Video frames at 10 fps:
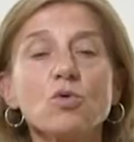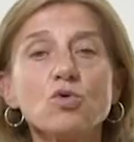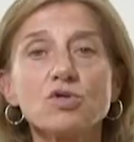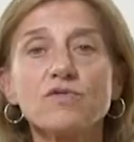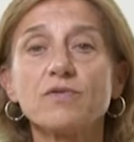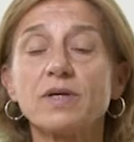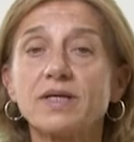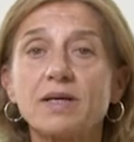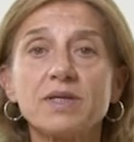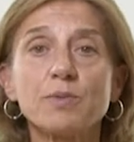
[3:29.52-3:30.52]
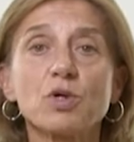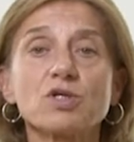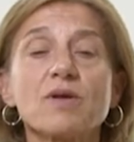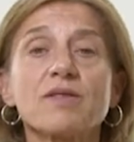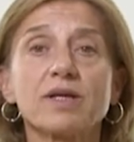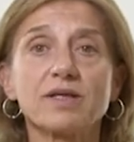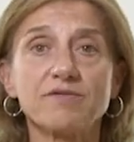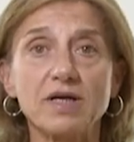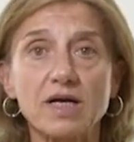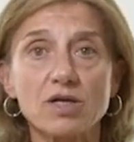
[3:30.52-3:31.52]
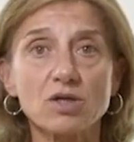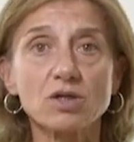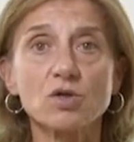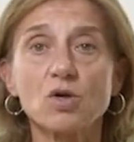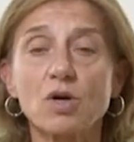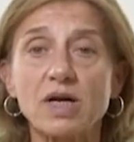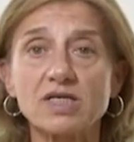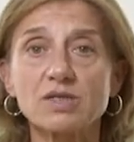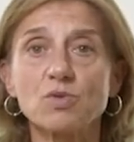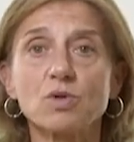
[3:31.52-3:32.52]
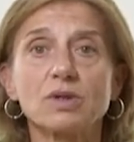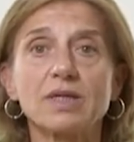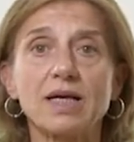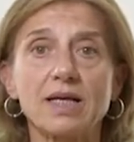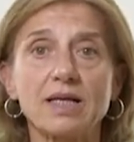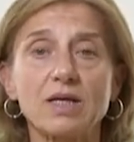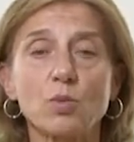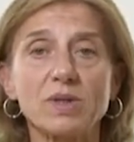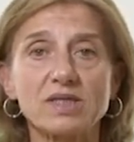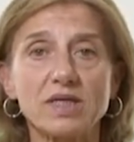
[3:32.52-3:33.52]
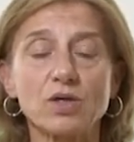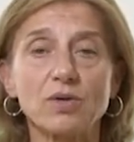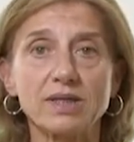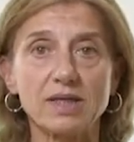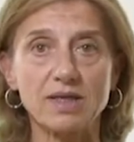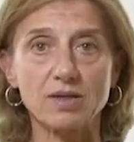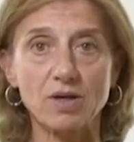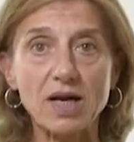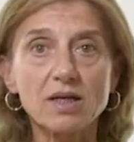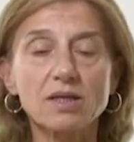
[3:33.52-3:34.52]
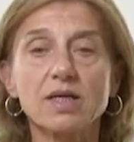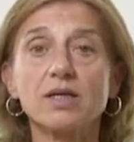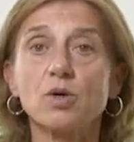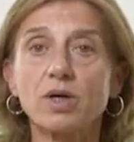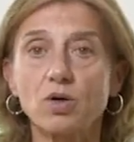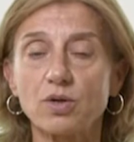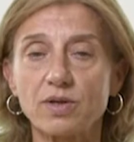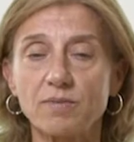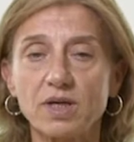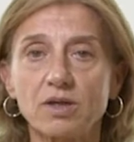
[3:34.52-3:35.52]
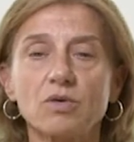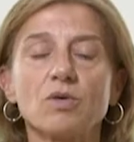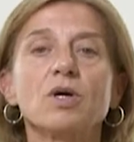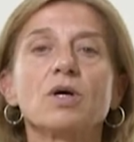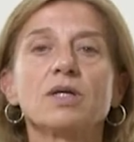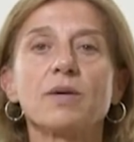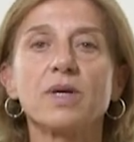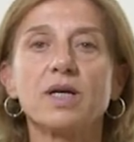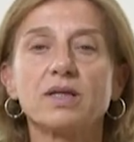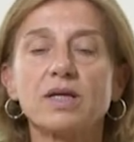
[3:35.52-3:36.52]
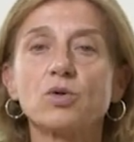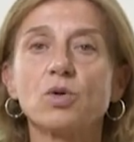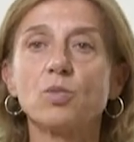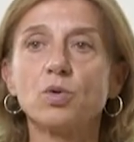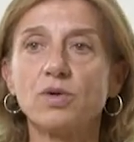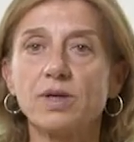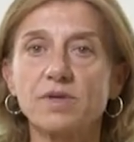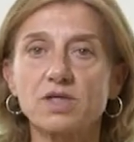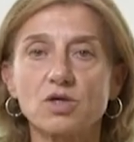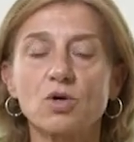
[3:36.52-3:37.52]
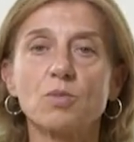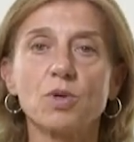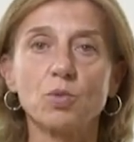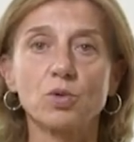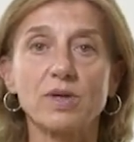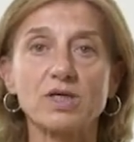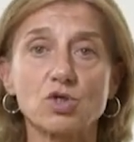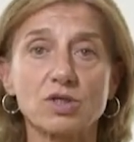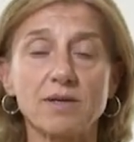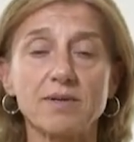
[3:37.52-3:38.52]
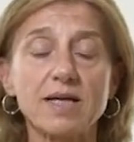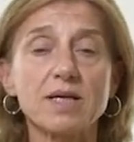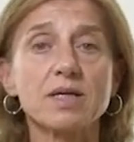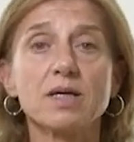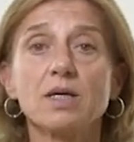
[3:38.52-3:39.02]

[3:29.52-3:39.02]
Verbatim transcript: el curso fundamentalmente porque es una certificación, un organismo de acreditado prestigio internacional y de un reconocimiento también en tanto el mundo de la inversión como el mundo de la sostenibilidad